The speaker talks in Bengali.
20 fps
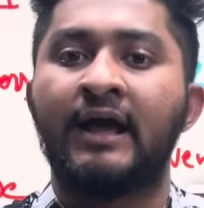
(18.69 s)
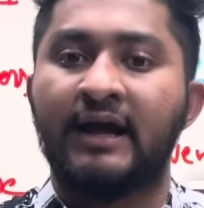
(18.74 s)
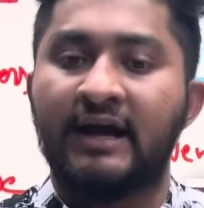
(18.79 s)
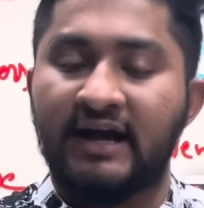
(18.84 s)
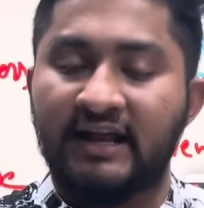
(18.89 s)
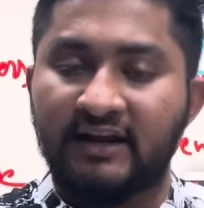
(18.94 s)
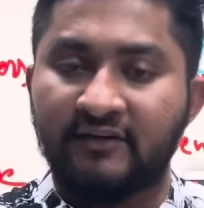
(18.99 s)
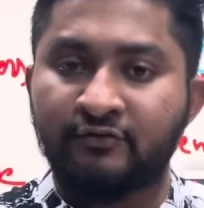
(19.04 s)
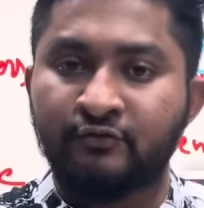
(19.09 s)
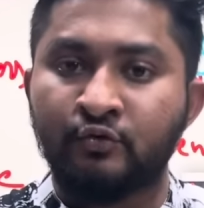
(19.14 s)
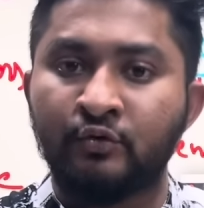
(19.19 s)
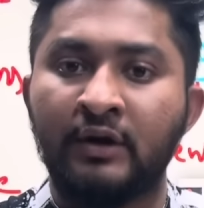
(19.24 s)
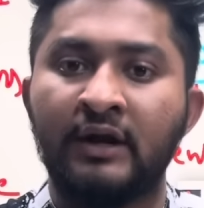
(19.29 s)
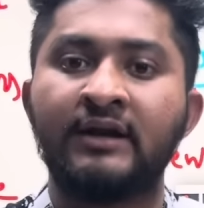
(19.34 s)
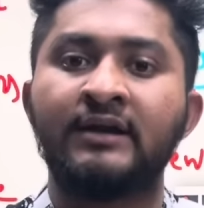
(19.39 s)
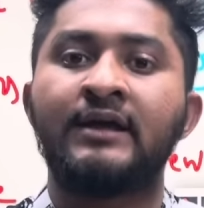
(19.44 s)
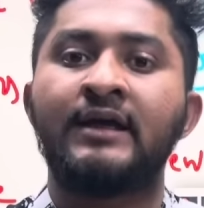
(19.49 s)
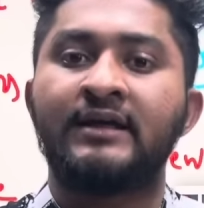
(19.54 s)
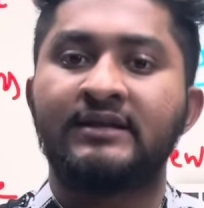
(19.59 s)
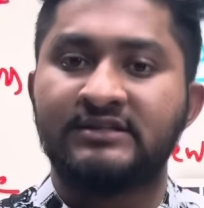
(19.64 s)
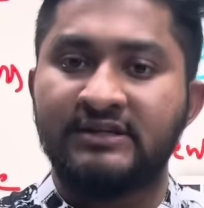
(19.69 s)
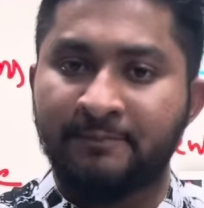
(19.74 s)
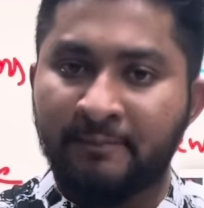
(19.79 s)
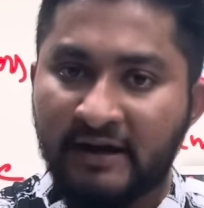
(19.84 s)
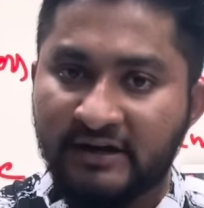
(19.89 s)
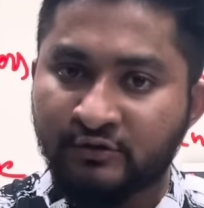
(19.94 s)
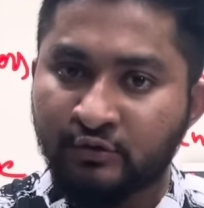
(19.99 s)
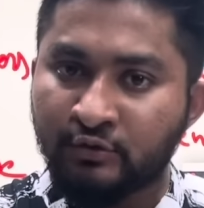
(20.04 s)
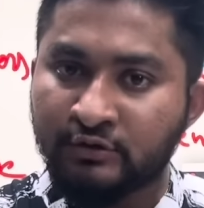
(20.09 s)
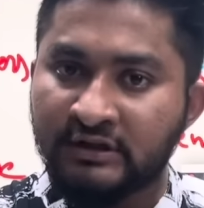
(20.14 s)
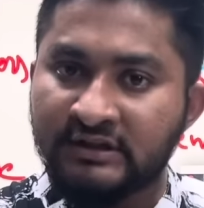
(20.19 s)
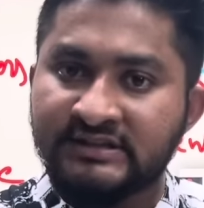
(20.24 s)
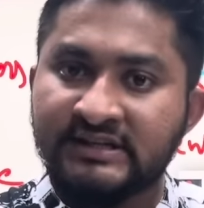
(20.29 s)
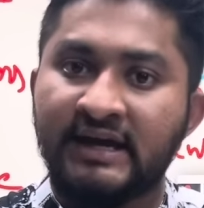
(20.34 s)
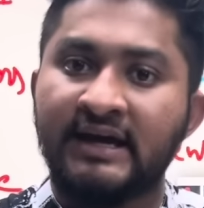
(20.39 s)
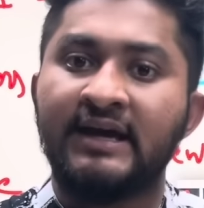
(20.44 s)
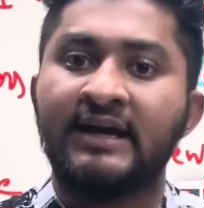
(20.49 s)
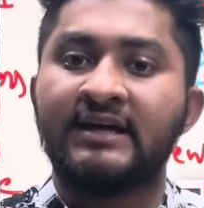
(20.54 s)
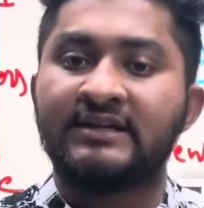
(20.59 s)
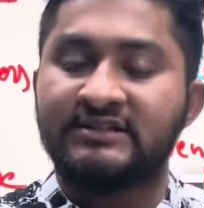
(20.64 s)
খারাপ স্টুডেন্ট যে পাস করতে
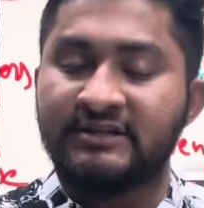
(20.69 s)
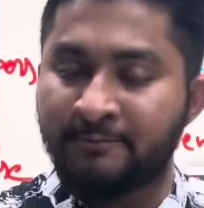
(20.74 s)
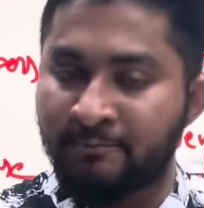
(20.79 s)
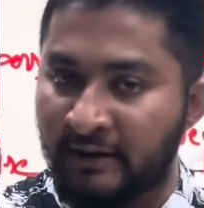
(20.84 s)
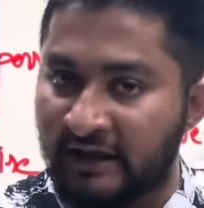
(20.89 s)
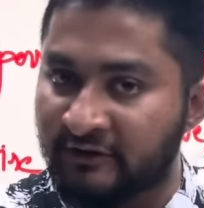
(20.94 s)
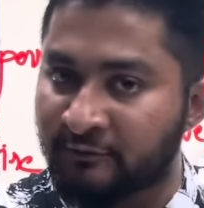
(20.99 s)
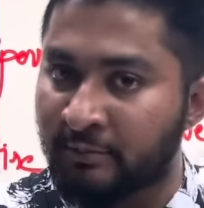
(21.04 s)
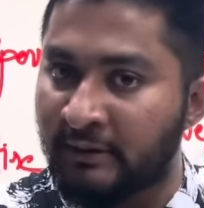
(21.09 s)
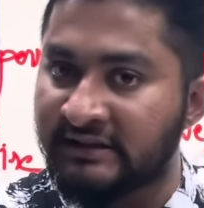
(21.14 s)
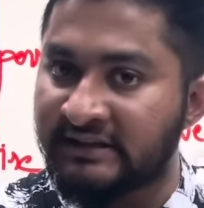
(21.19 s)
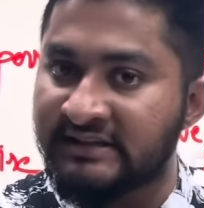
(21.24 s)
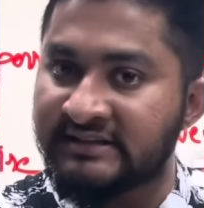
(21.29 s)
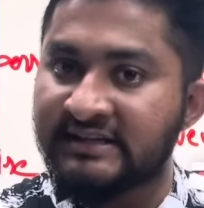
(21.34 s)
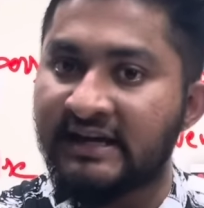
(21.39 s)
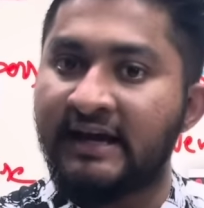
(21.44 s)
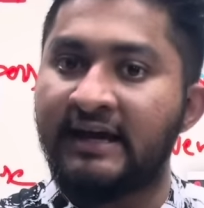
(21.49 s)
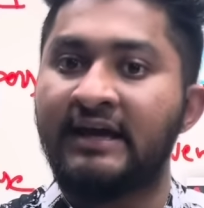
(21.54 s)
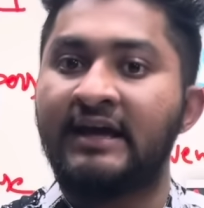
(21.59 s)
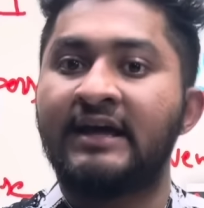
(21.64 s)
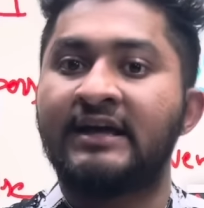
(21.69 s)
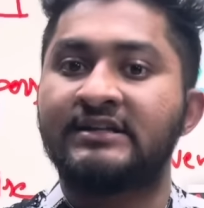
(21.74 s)
চায় যে প্লাস পাইতে চায়